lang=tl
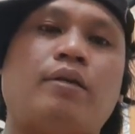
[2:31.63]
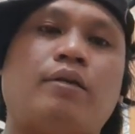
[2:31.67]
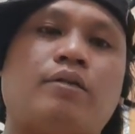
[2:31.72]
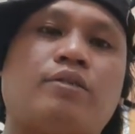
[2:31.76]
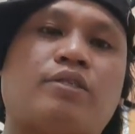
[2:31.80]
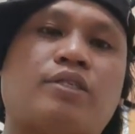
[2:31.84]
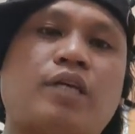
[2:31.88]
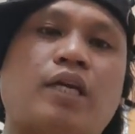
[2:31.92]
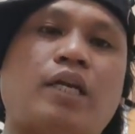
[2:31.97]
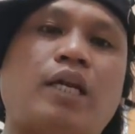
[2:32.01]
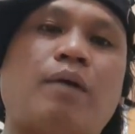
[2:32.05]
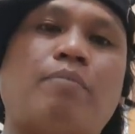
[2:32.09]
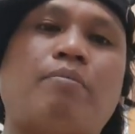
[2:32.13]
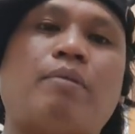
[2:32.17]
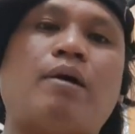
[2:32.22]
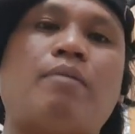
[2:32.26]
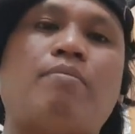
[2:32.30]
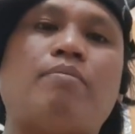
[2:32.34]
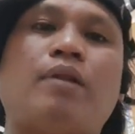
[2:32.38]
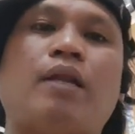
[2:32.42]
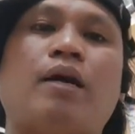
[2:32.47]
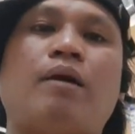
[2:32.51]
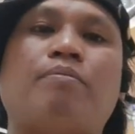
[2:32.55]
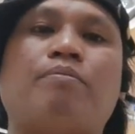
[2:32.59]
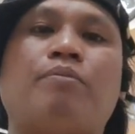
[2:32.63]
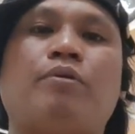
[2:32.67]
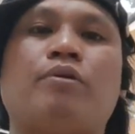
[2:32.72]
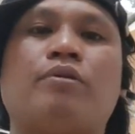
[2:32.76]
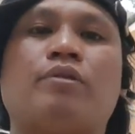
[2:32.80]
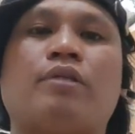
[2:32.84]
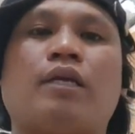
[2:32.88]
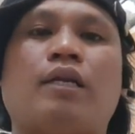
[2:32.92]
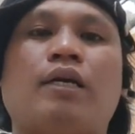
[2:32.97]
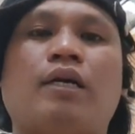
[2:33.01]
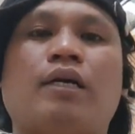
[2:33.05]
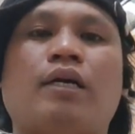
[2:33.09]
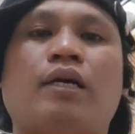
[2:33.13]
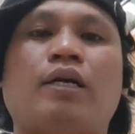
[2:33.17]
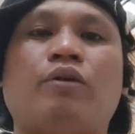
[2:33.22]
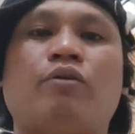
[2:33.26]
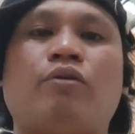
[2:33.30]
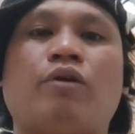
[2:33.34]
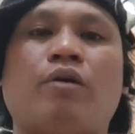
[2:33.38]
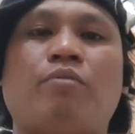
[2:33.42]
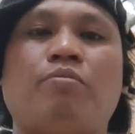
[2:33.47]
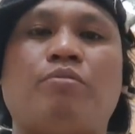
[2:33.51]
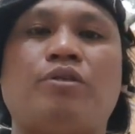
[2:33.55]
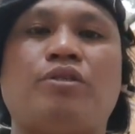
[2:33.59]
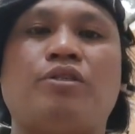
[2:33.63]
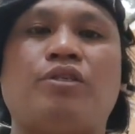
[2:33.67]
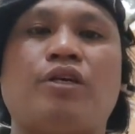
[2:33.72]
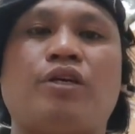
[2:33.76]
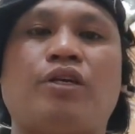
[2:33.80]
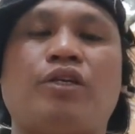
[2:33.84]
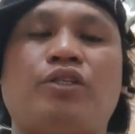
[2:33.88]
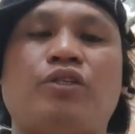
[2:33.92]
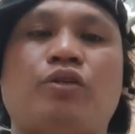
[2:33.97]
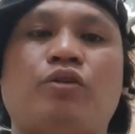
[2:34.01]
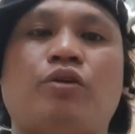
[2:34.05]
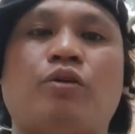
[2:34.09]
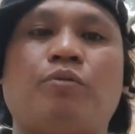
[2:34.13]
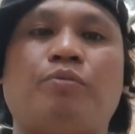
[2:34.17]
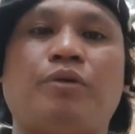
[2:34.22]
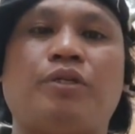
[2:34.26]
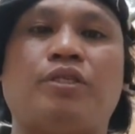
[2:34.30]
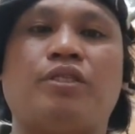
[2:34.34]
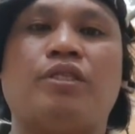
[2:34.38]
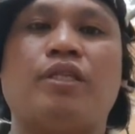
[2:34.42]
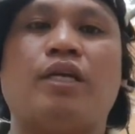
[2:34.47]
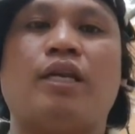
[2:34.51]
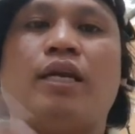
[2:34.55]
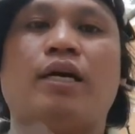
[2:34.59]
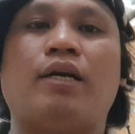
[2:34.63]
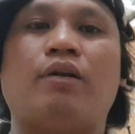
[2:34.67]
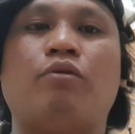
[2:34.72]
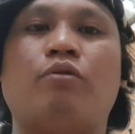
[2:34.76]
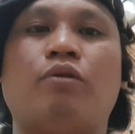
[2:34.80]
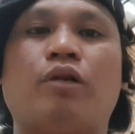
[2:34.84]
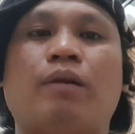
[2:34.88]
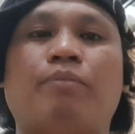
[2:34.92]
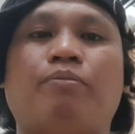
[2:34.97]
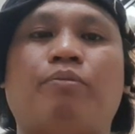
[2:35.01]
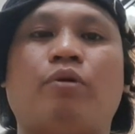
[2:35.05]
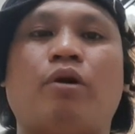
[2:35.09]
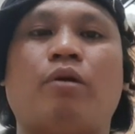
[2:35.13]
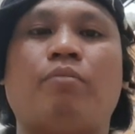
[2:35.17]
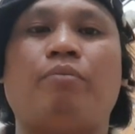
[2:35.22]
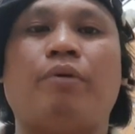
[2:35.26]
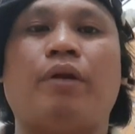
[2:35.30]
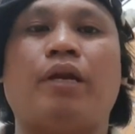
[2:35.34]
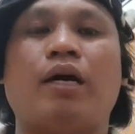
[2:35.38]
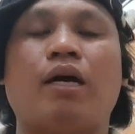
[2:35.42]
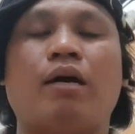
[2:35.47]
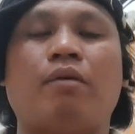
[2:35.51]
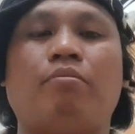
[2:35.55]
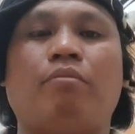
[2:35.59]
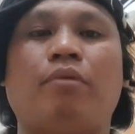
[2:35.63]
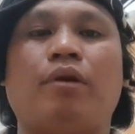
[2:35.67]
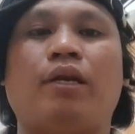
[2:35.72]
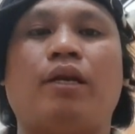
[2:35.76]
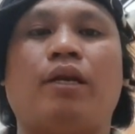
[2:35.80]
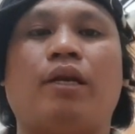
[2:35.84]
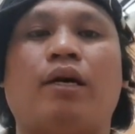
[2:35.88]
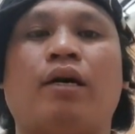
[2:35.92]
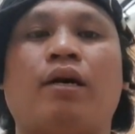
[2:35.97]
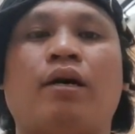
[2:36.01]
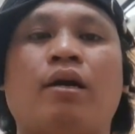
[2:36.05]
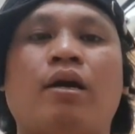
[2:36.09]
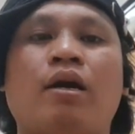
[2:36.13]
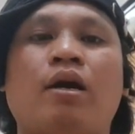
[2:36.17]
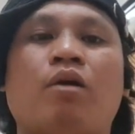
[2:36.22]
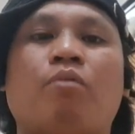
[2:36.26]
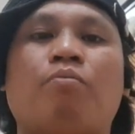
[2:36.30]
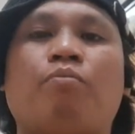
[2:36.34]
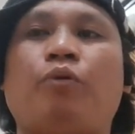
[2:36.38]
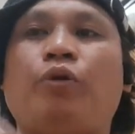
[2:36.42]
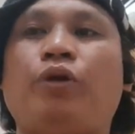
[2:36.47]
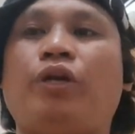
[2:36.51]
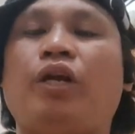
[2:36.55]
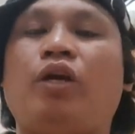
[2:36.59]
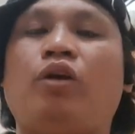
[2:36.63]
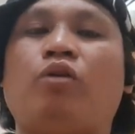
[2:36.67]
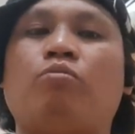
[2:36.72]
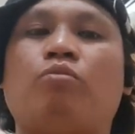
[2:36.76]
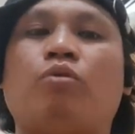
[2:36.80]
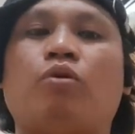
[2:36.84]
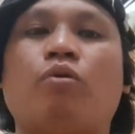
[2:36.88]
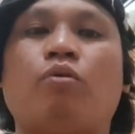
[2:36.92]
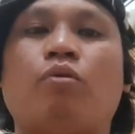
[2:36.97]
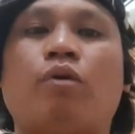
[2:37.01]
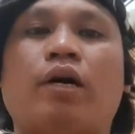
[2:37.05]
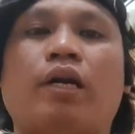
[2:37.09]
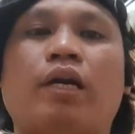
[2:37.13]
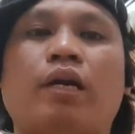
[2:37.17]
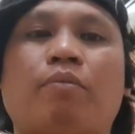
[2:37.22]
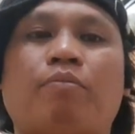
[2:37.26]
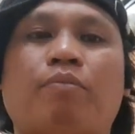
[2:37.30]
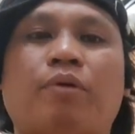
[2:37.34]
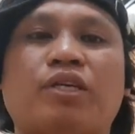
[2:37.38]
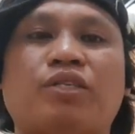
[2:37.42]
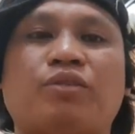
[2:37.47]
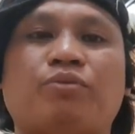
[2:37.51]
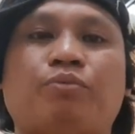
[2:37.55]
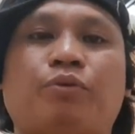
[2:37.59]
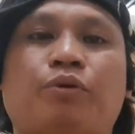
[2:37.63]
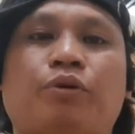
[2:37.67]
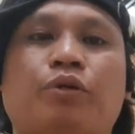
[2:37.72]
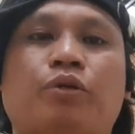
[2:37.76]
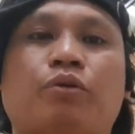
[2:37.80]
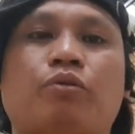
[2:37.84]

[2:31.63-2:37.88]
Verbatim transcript: sa damam lang po talaga yung investigation office nila. Doon na po ang pinakamin na pwede kumukuha ng passport.